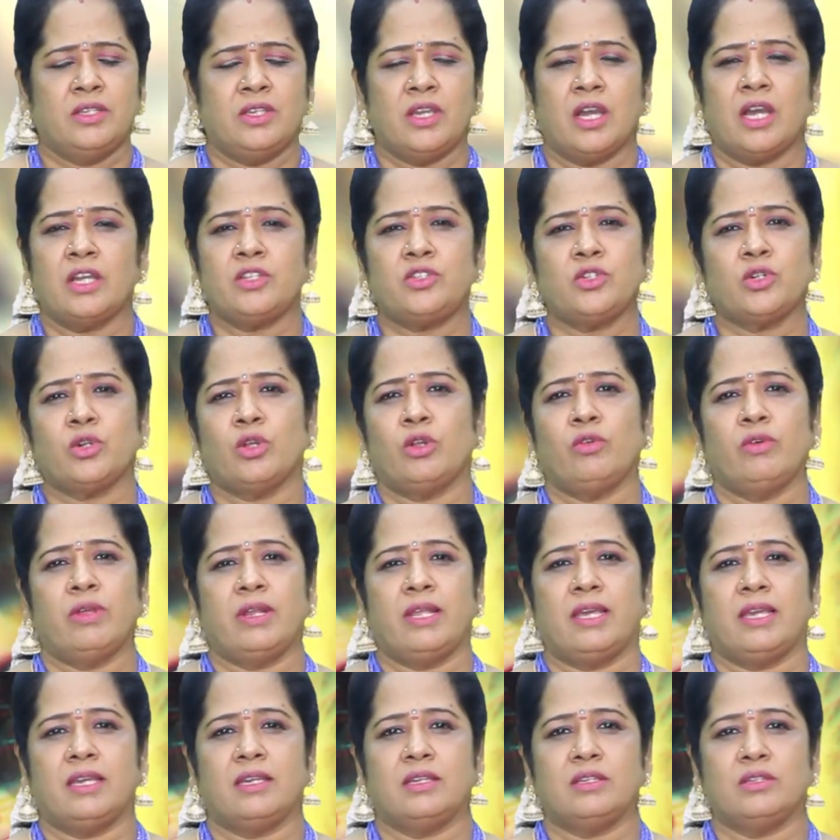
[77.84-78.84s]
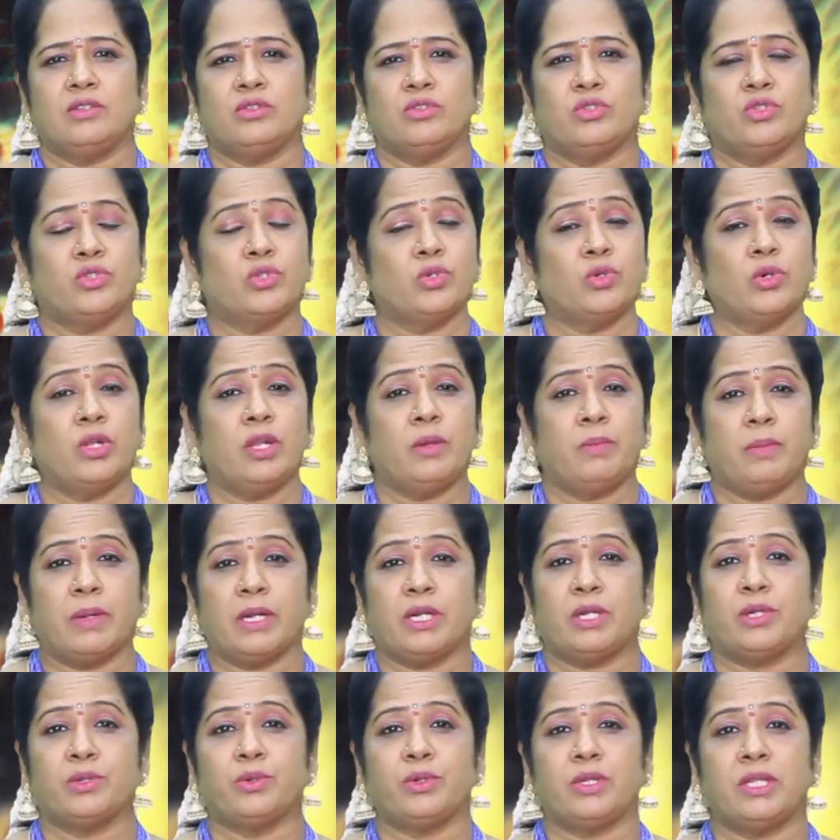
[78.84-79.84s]
యాచకుల వలె జోలి
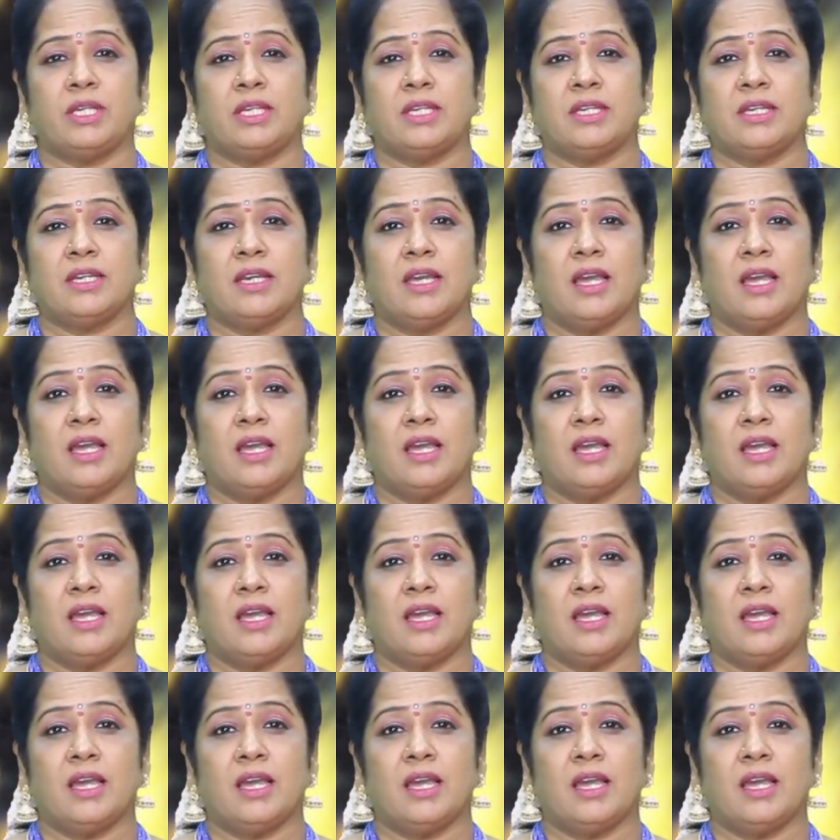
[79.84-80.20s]
పట్టుకుని